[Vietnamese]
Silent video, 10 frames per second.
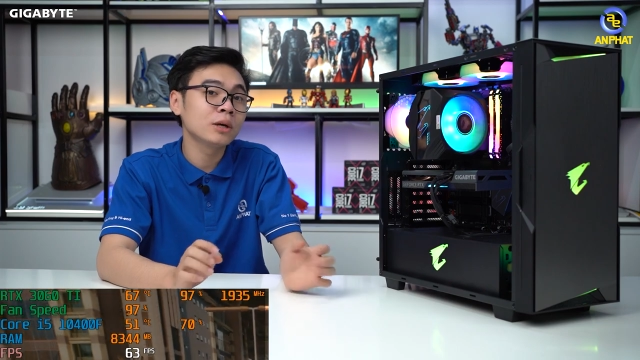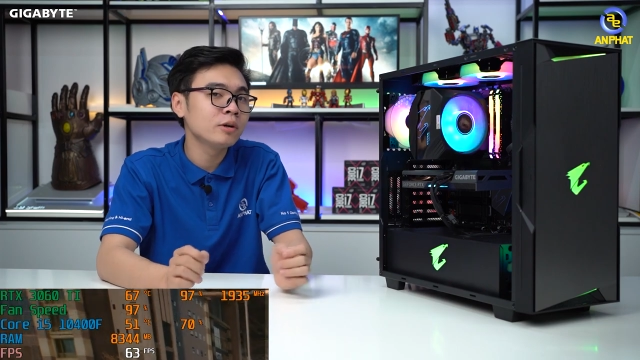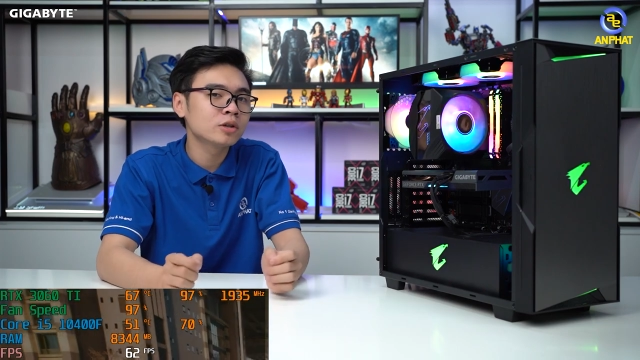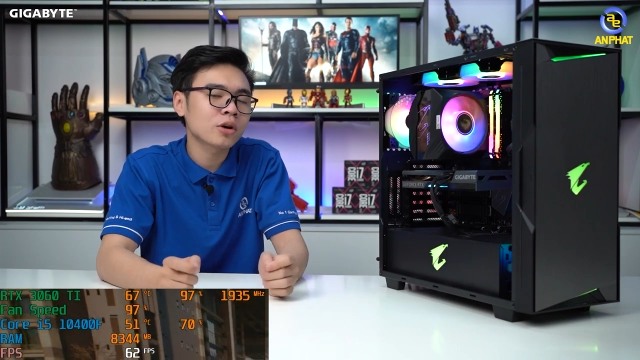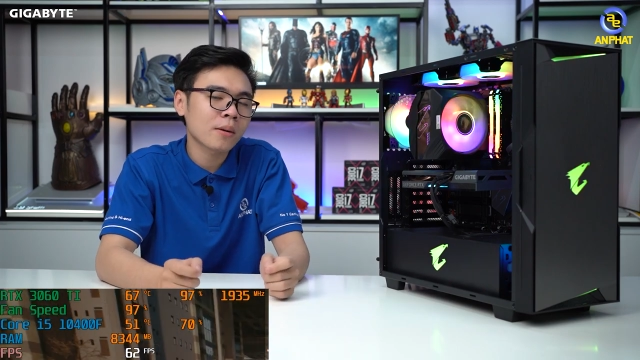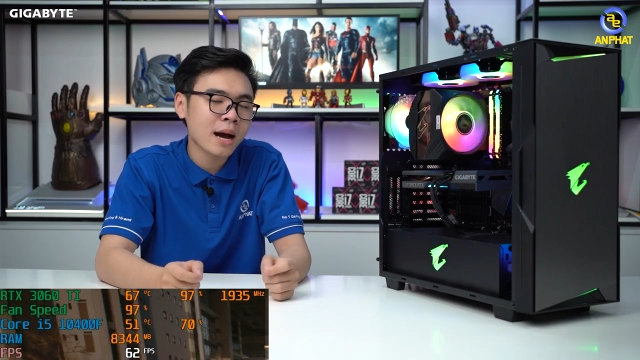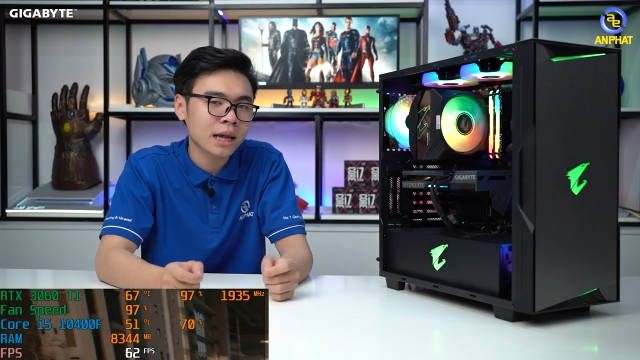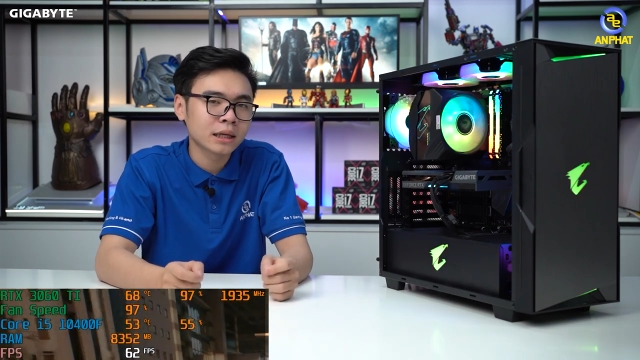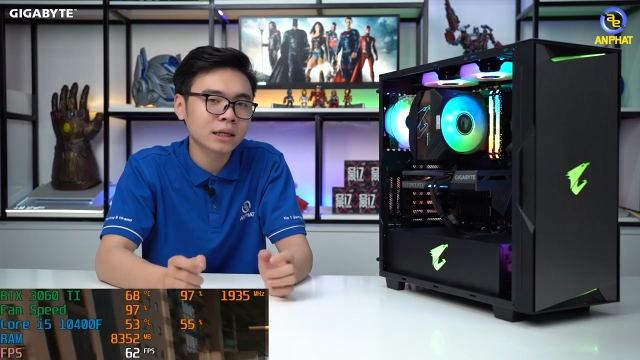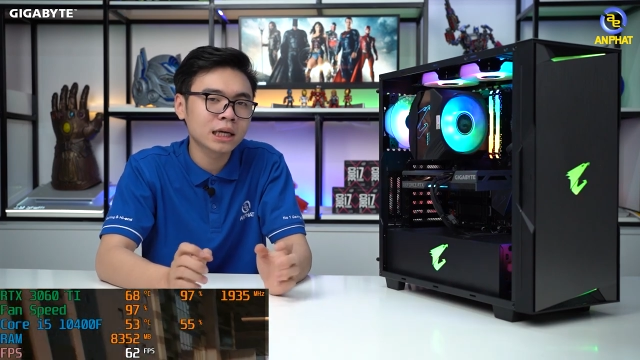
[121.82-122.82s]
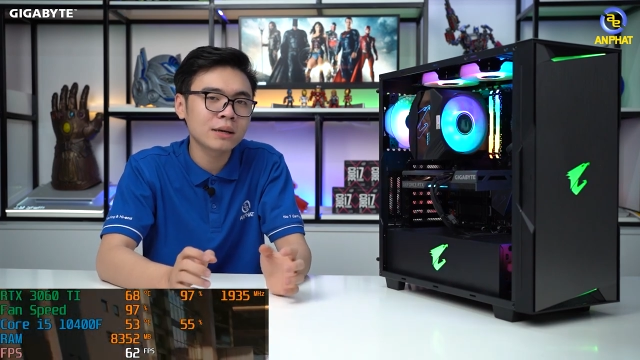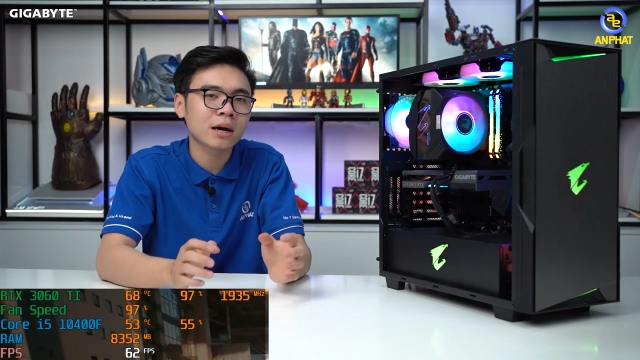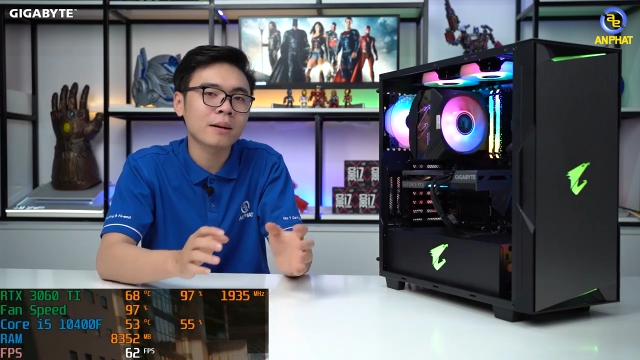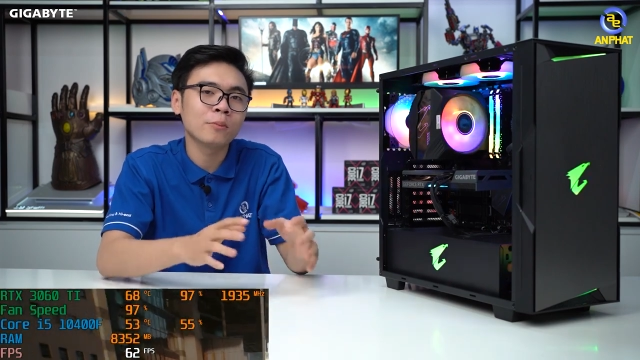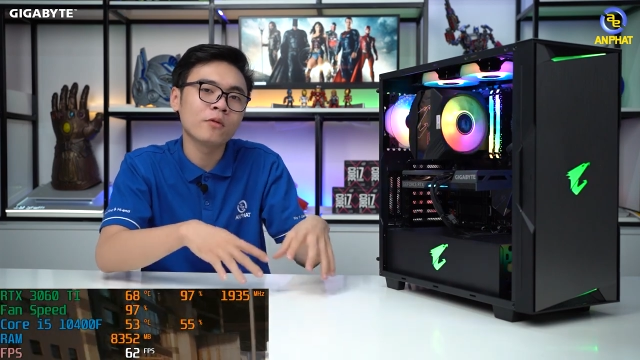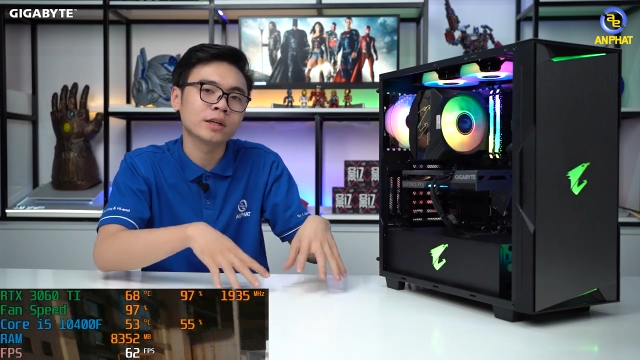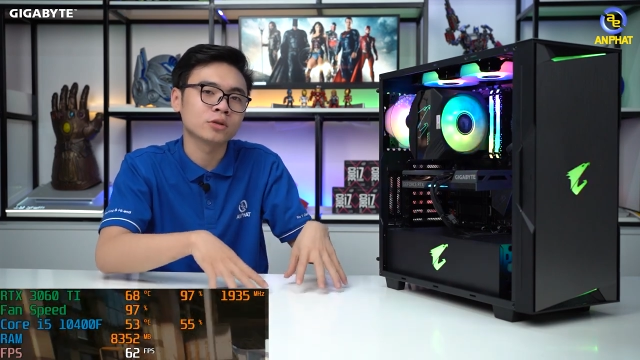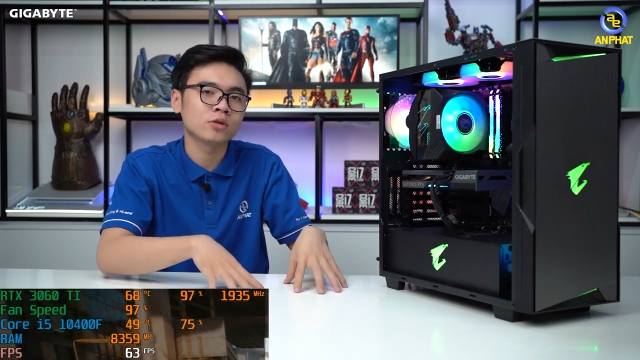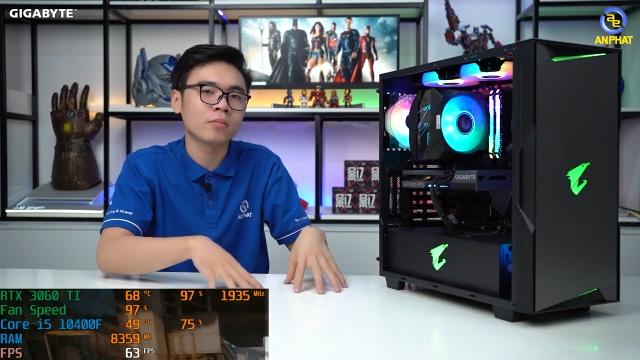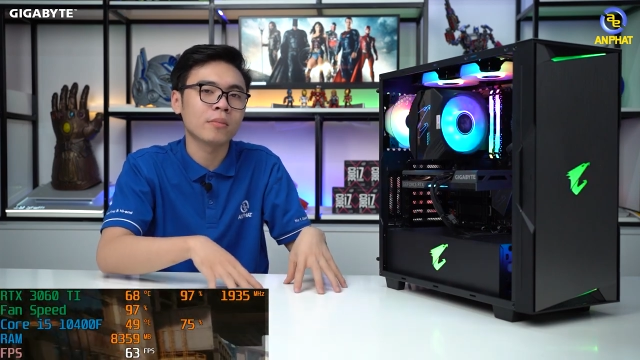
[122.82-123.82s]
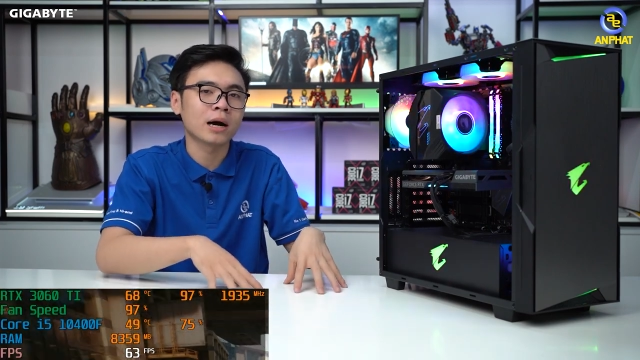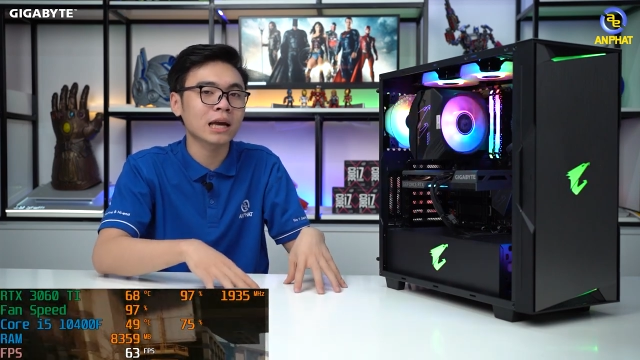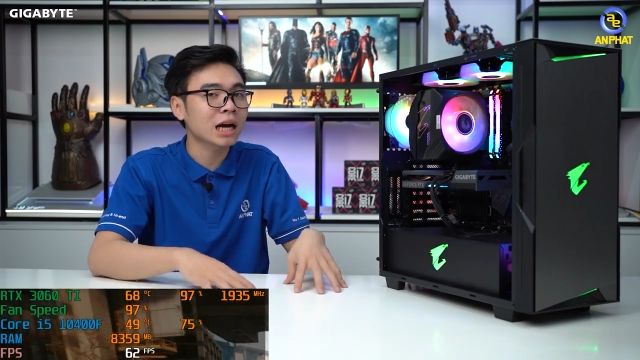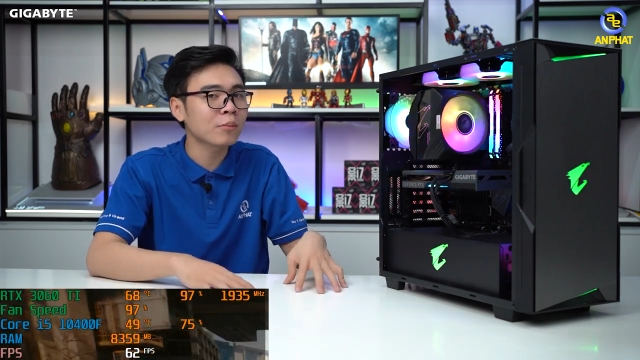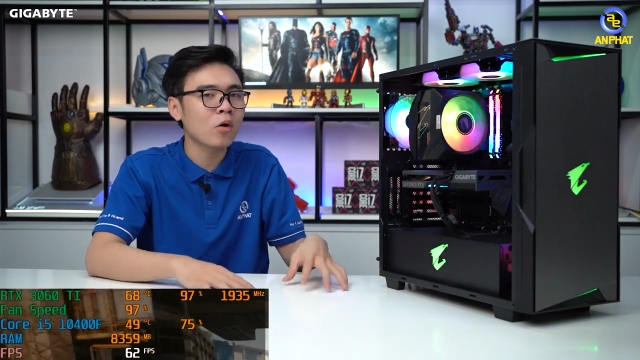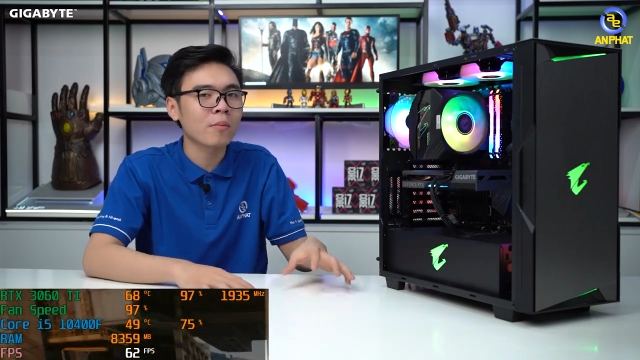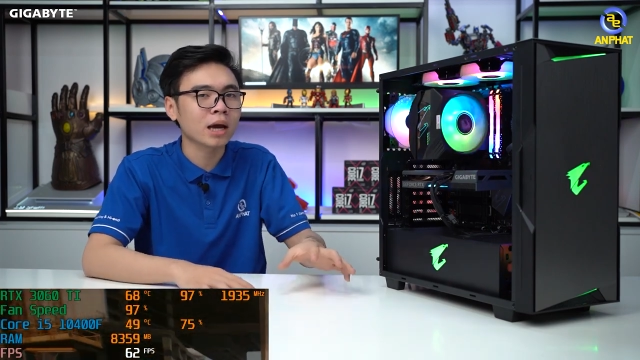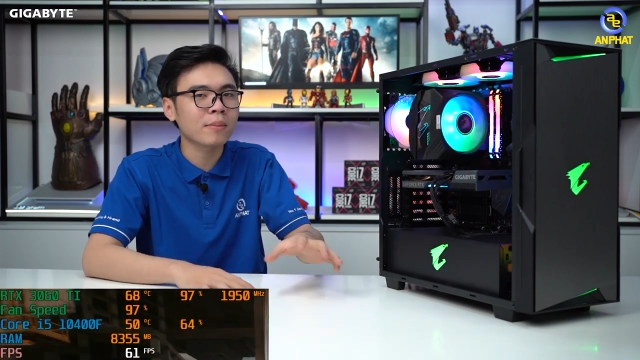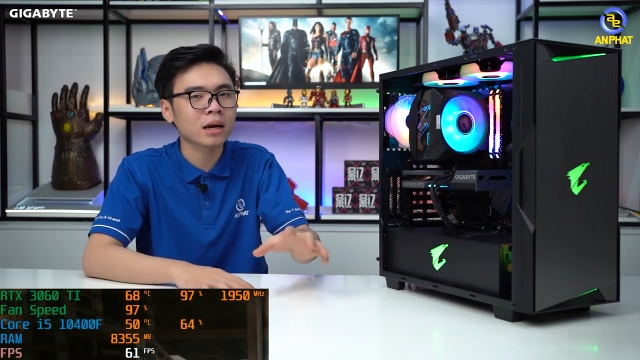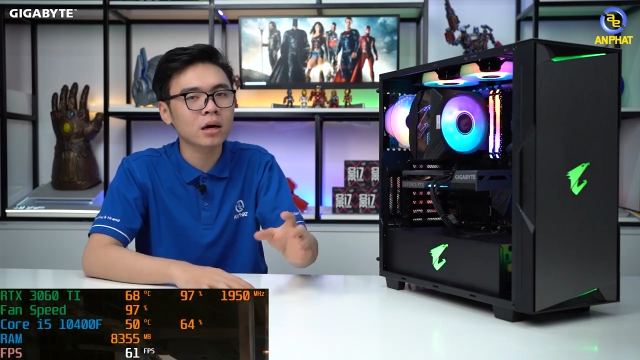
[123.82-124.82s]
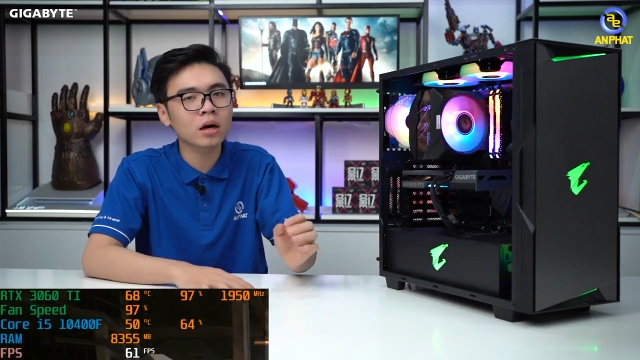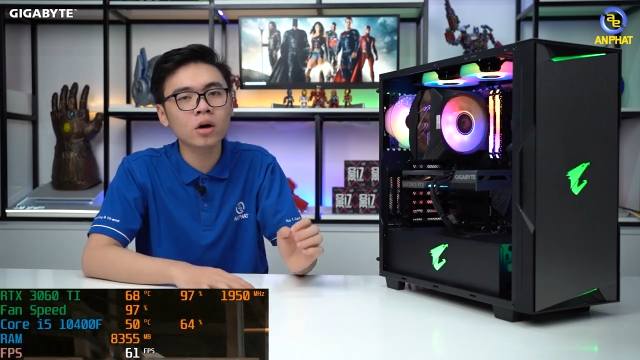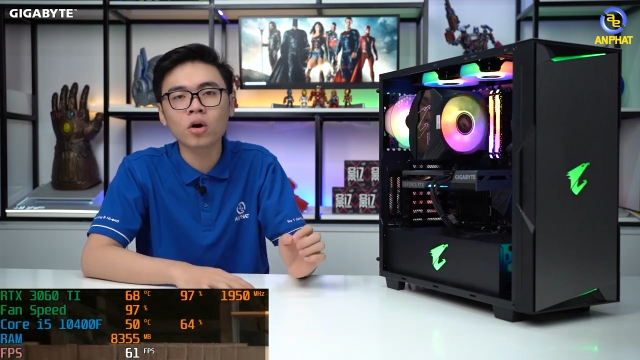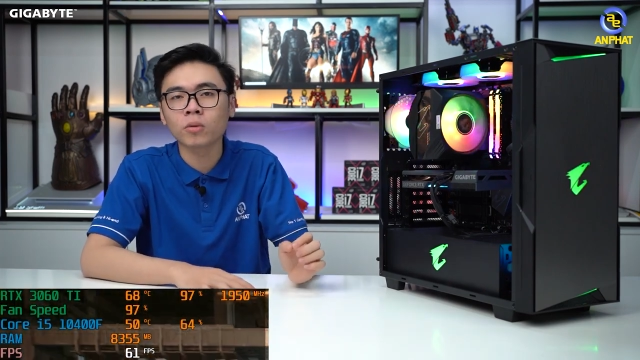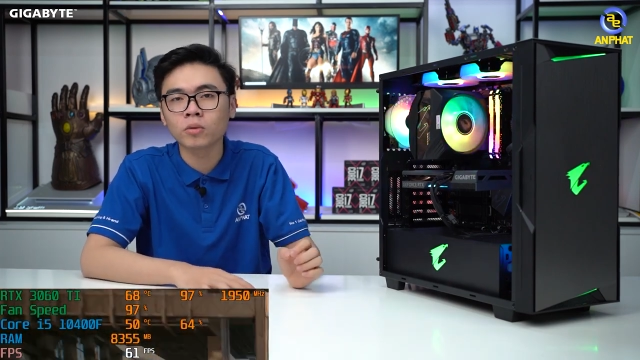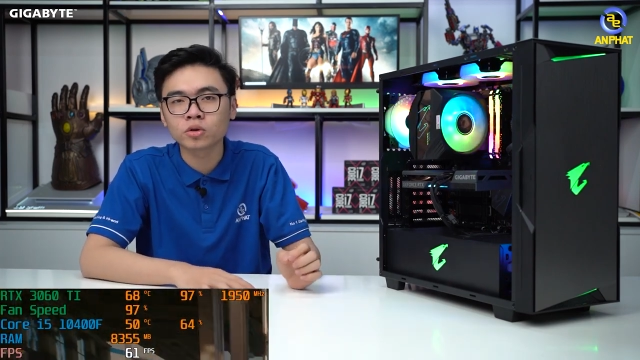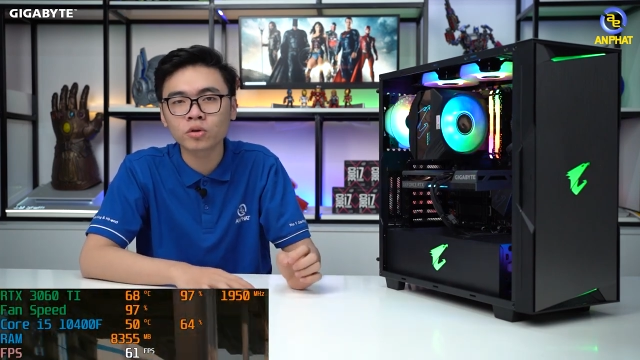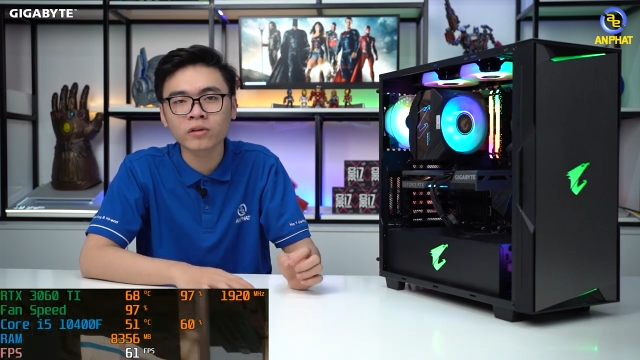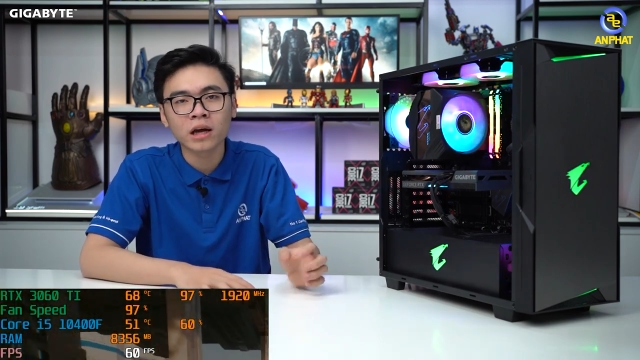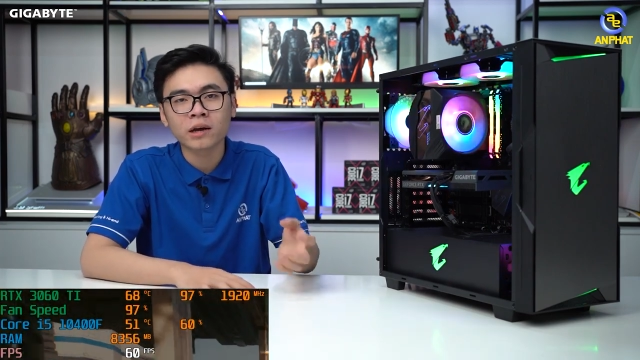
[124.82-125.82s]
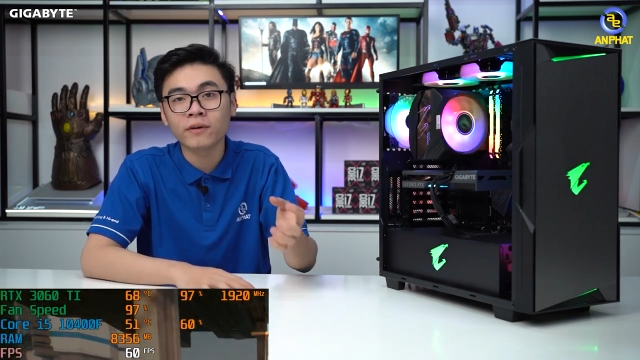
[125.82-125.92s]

lưu ý cho các bạn khi mà các bạn mua về sử dụng mà nghe cái bộ máy các bạn hơi ồn một chút